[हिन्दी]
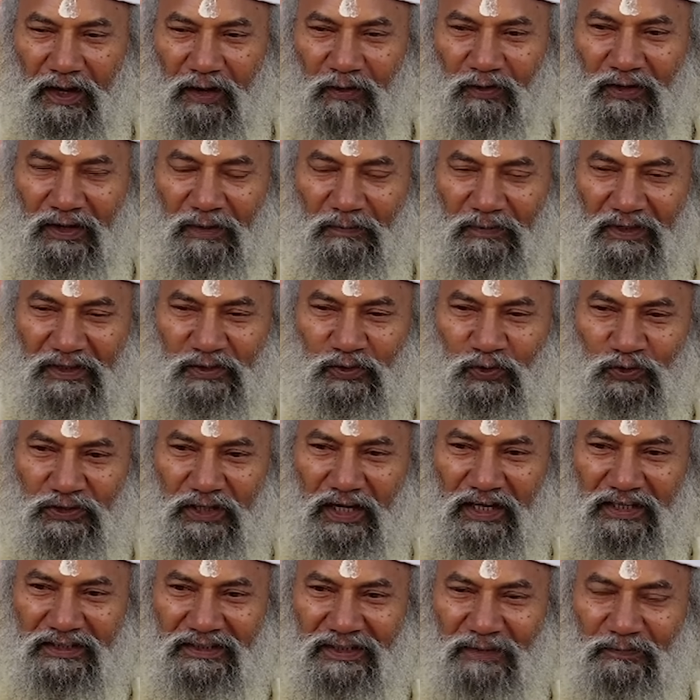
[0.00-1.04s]
और हमने
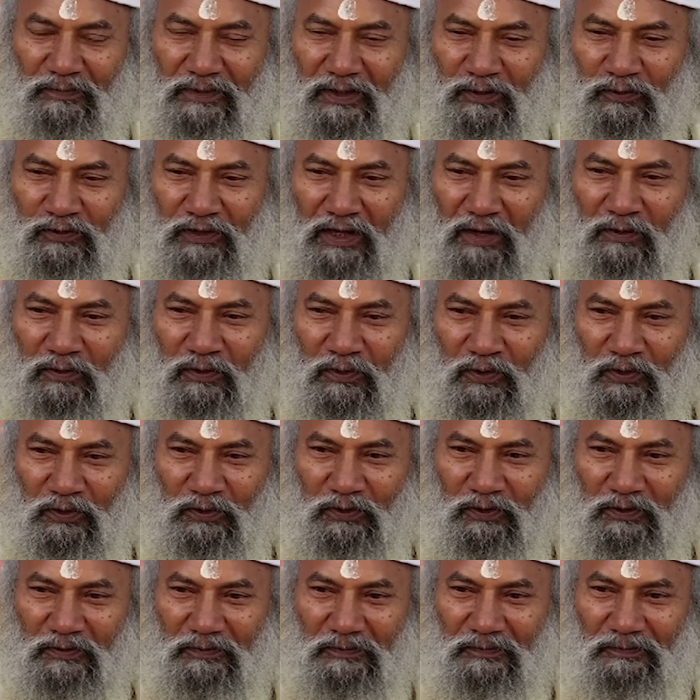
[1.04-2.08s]
सोचा कि सब देवताओं को
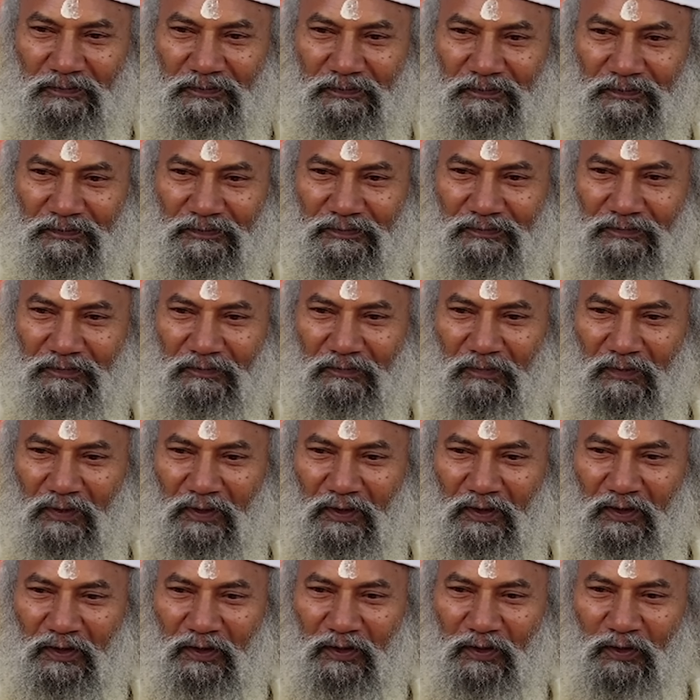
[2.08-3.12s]

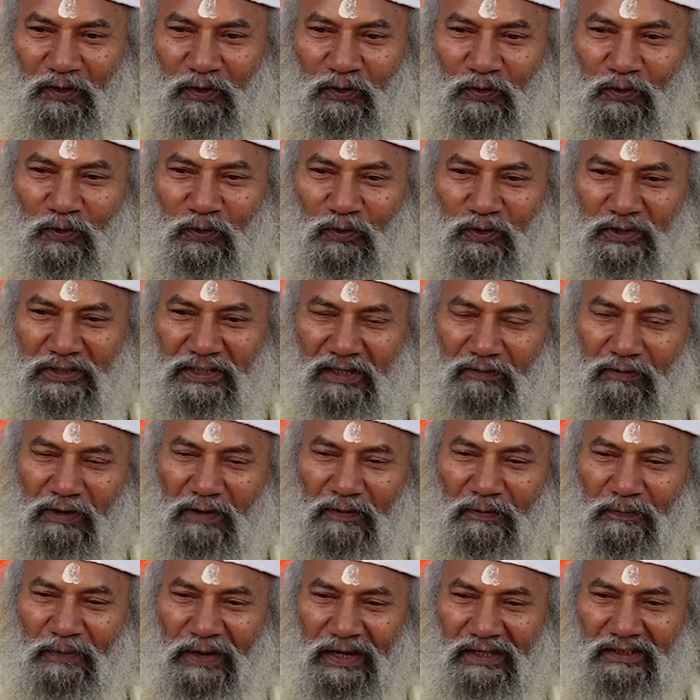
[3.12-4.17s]
लोगों को सेवा
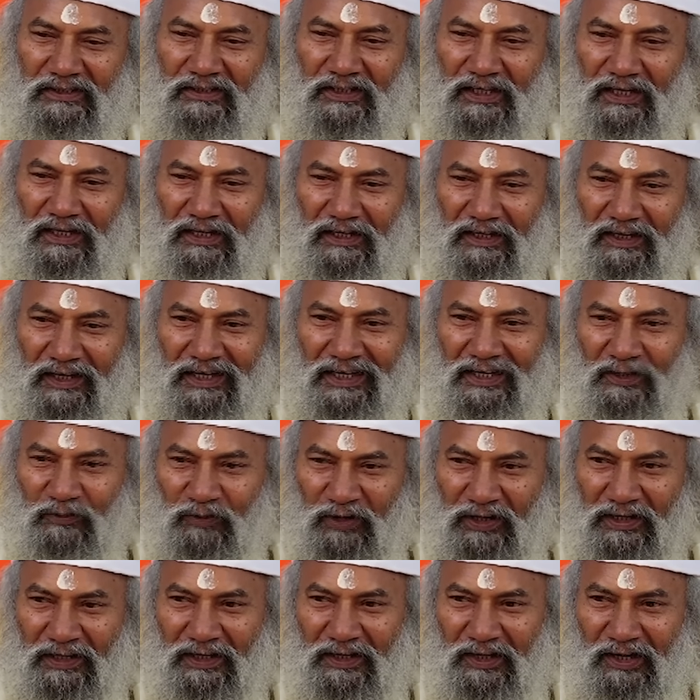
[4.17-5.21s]
में भेज दें लेकिन
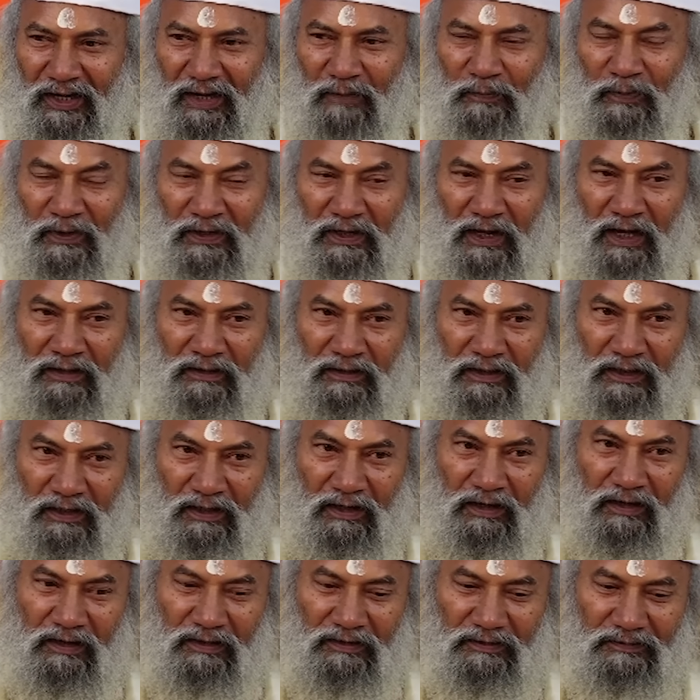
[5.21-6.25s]
वह कल्प टालते
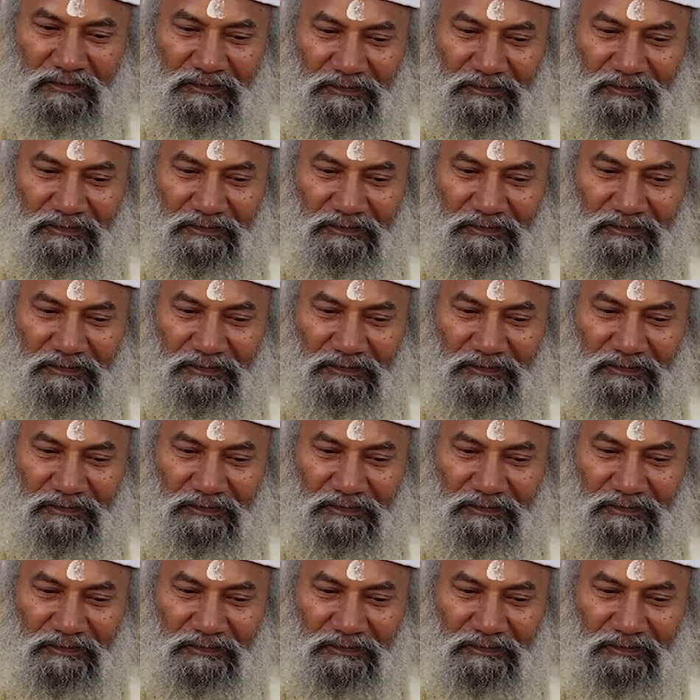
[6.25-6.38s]
रहा